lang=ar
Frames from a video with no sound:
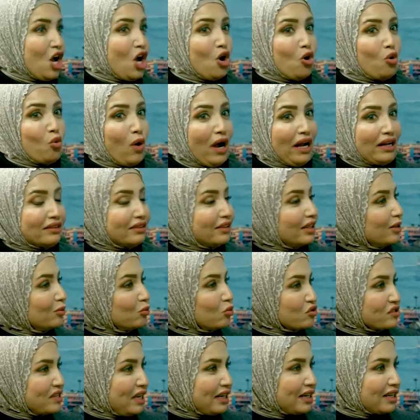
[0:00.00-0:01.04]
وقت
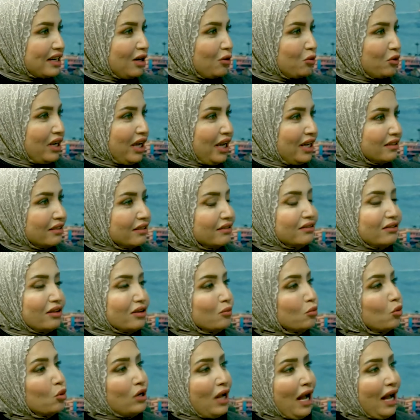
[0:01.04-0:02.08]
المذاكره ونهايه
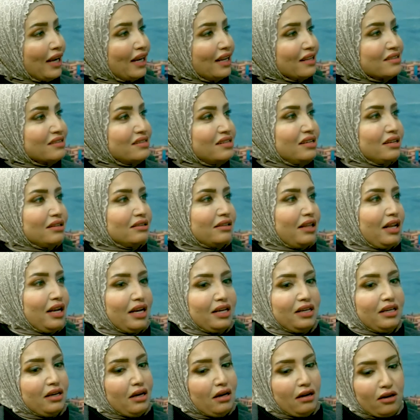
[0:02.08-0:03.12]
الترم والحاجات دي مم.
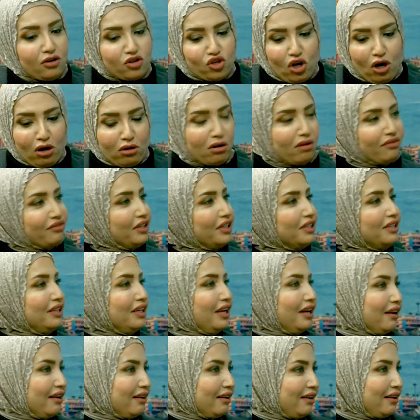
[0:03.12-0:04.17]
تلاقيها شعرها في
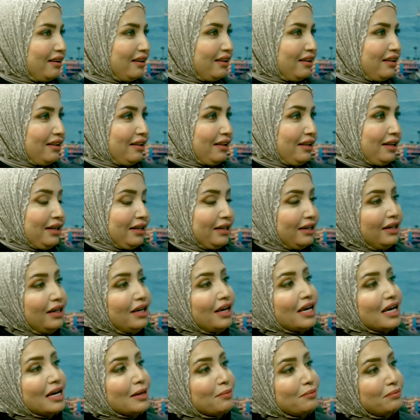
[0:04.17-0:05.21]
ايديها آه. ليه
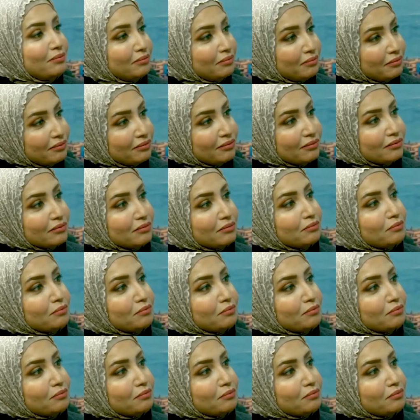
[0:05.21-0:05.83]
ممكن تلاقي شعرها على